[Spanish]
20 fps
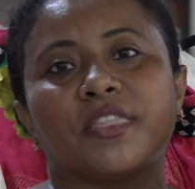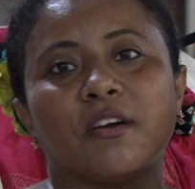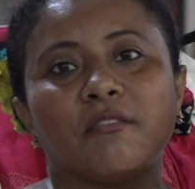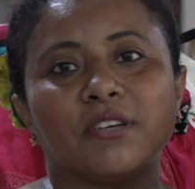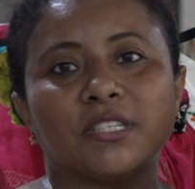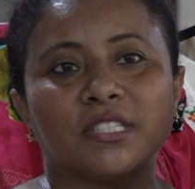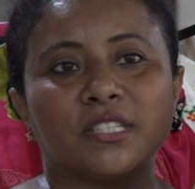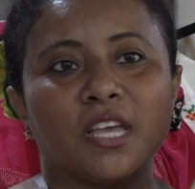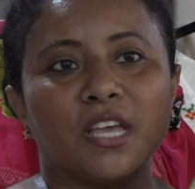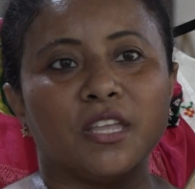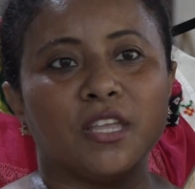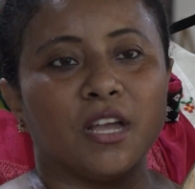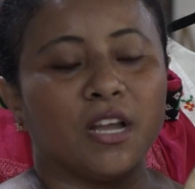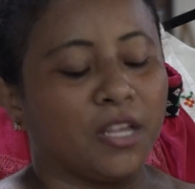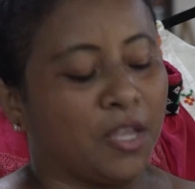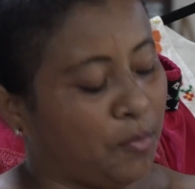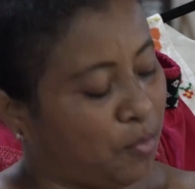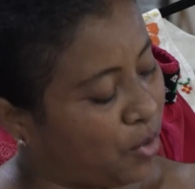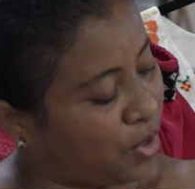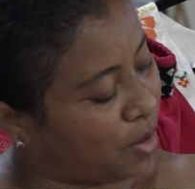tabasqueña.
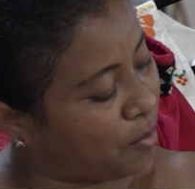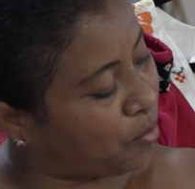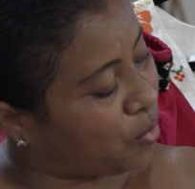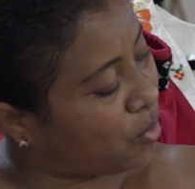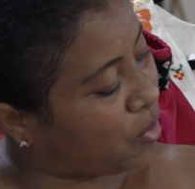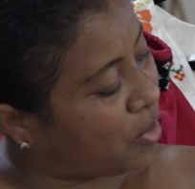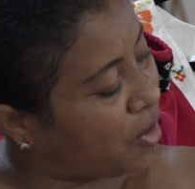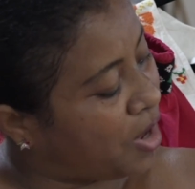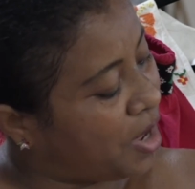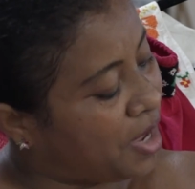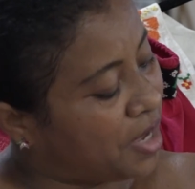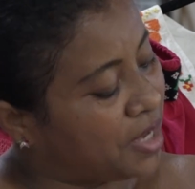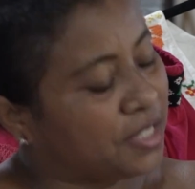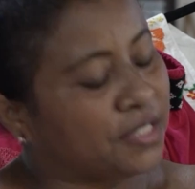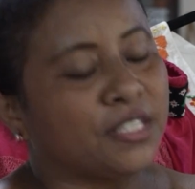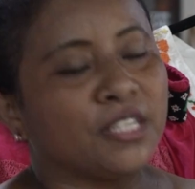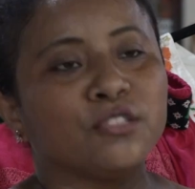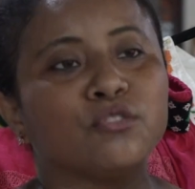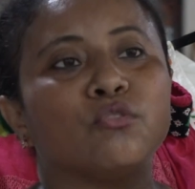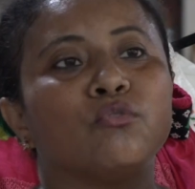Aquí, por ejemplo,
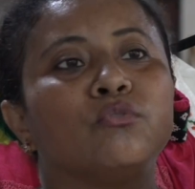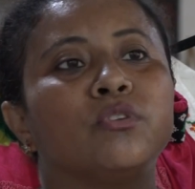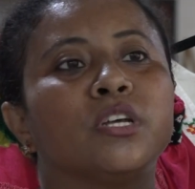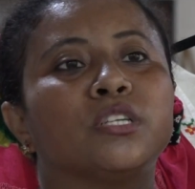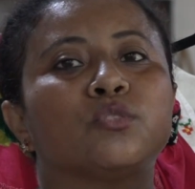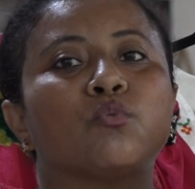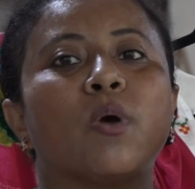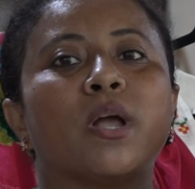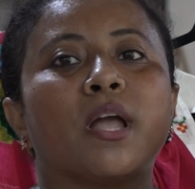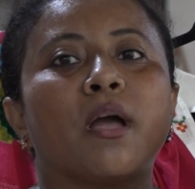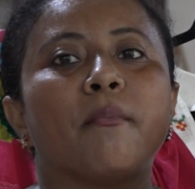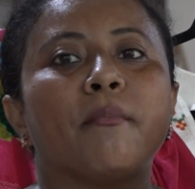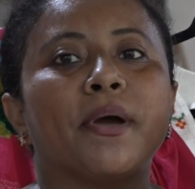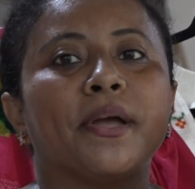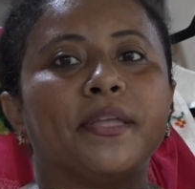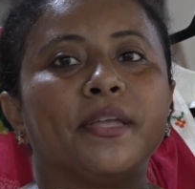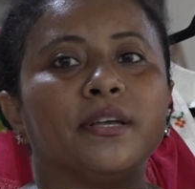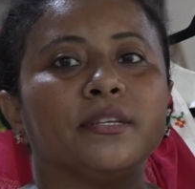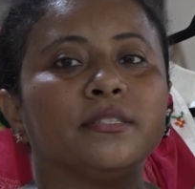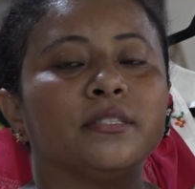estas son unas
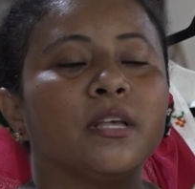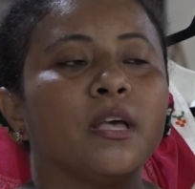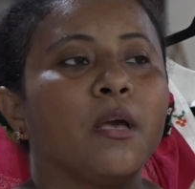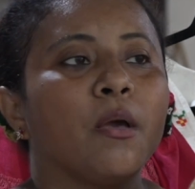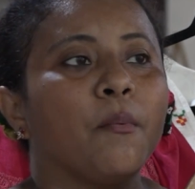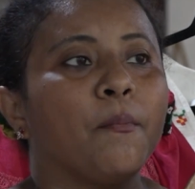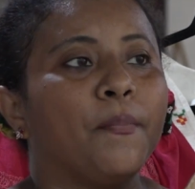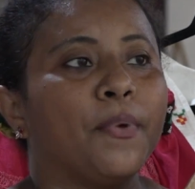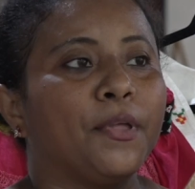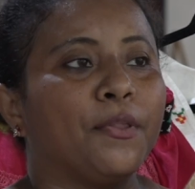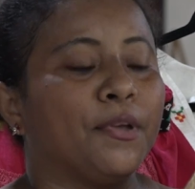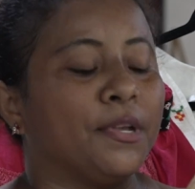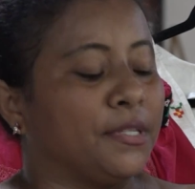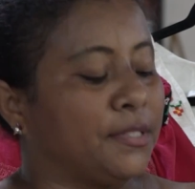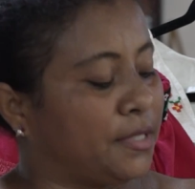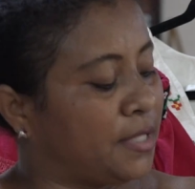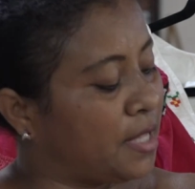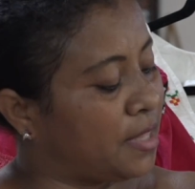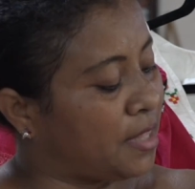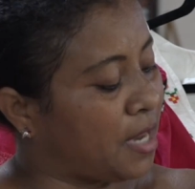guacamayas, pero
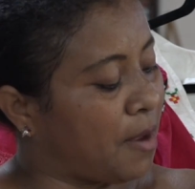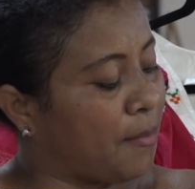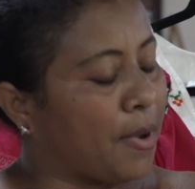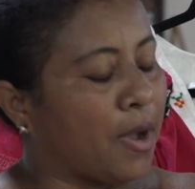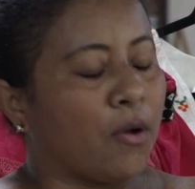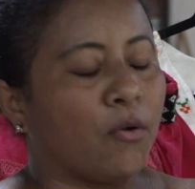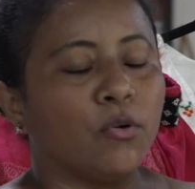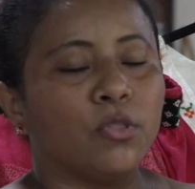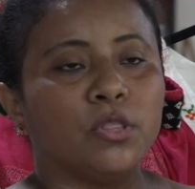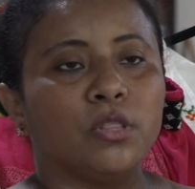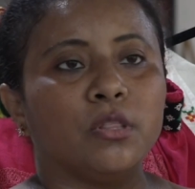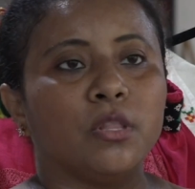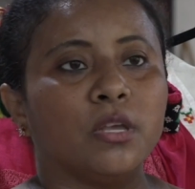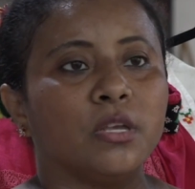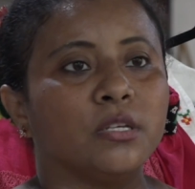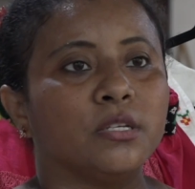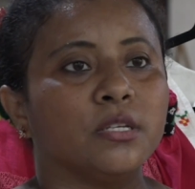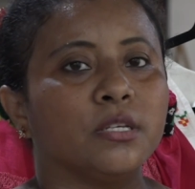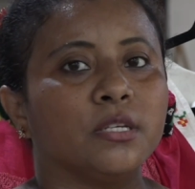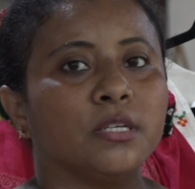este trabajo
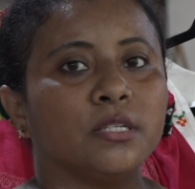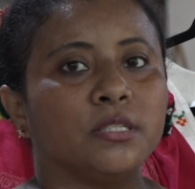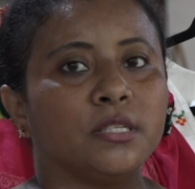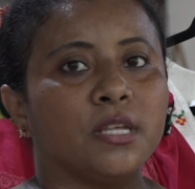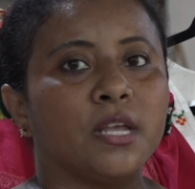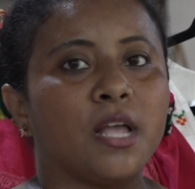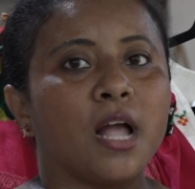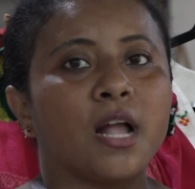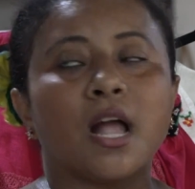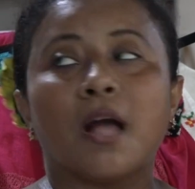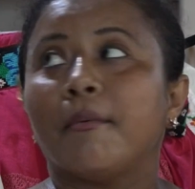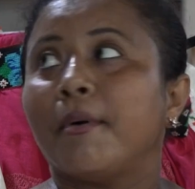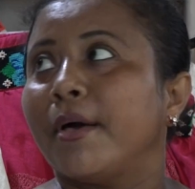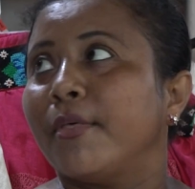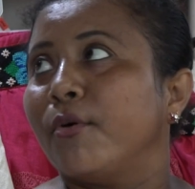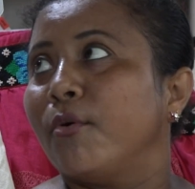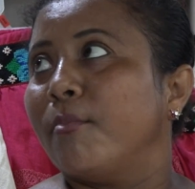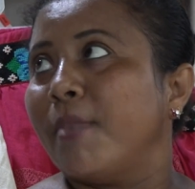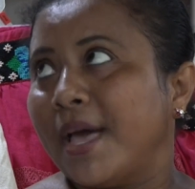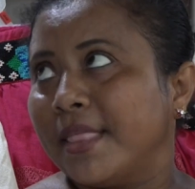es en
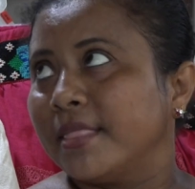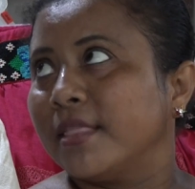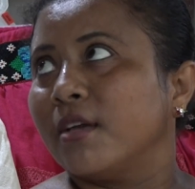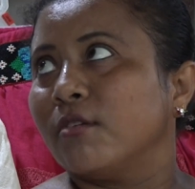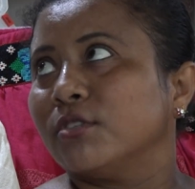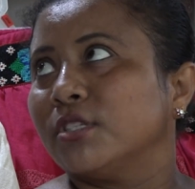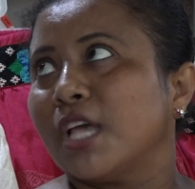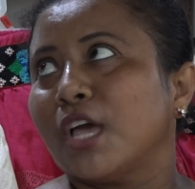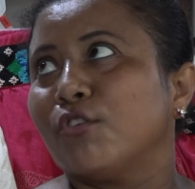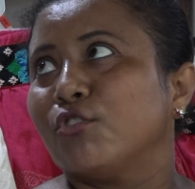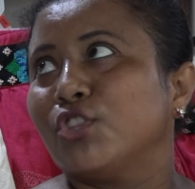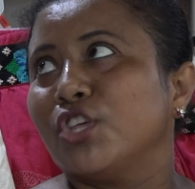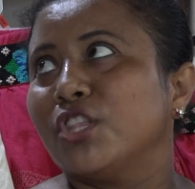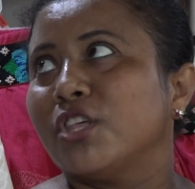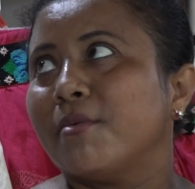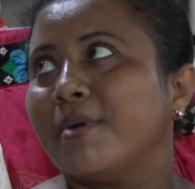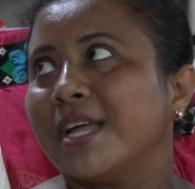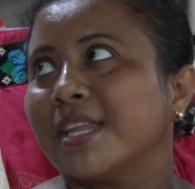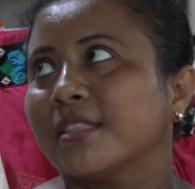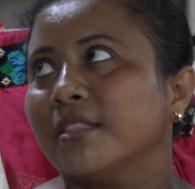acabado mate, o sea, no
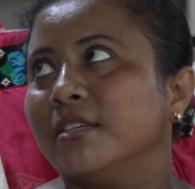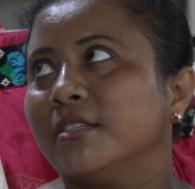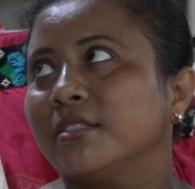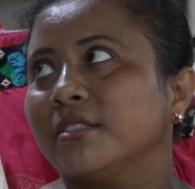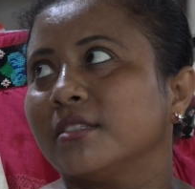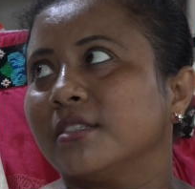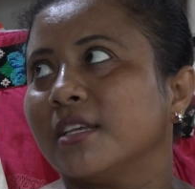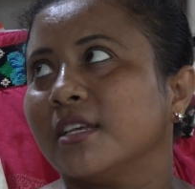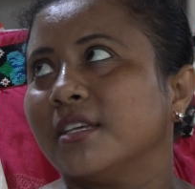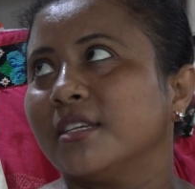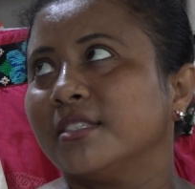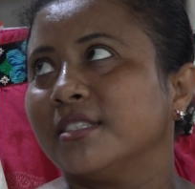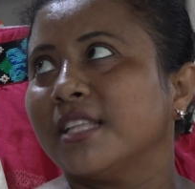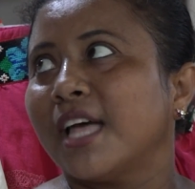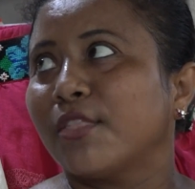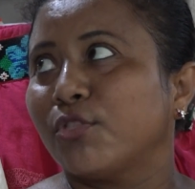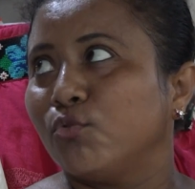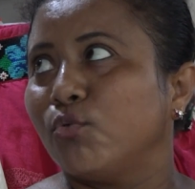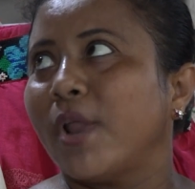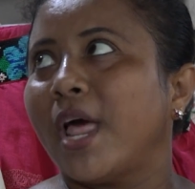tiene barniz, es
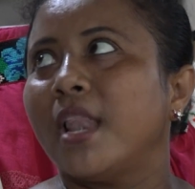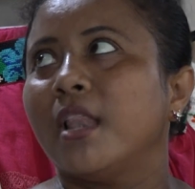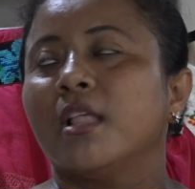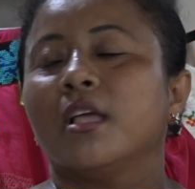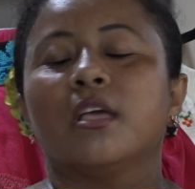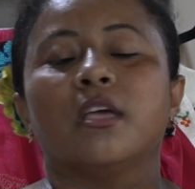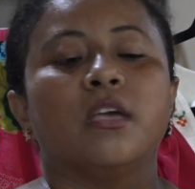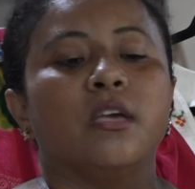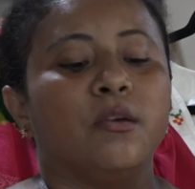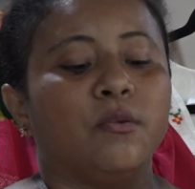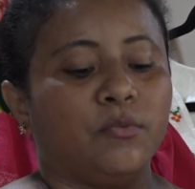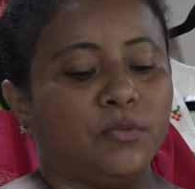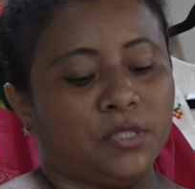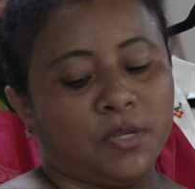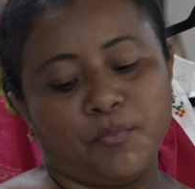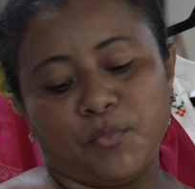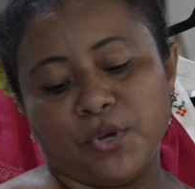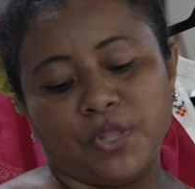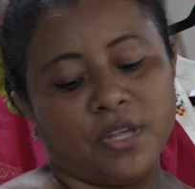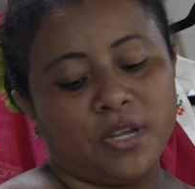natural
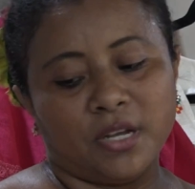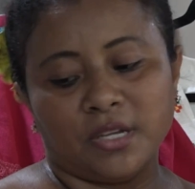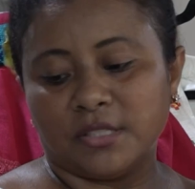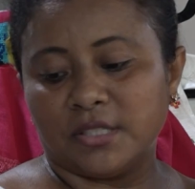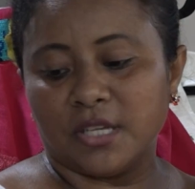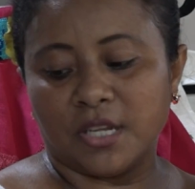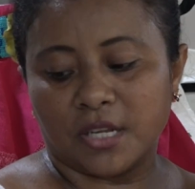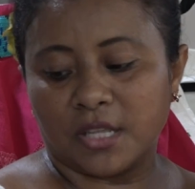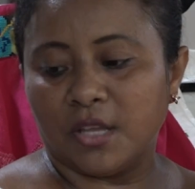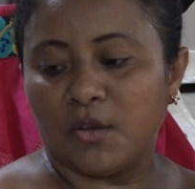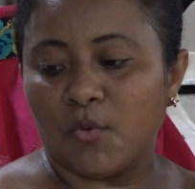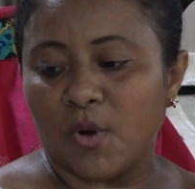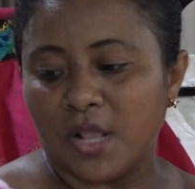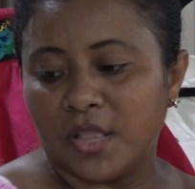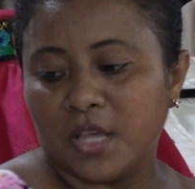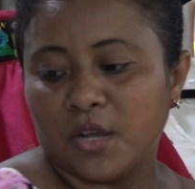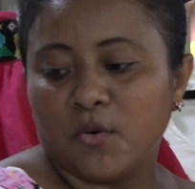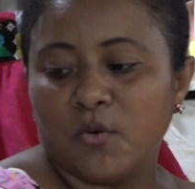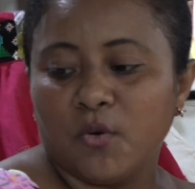se pueden hacer igual de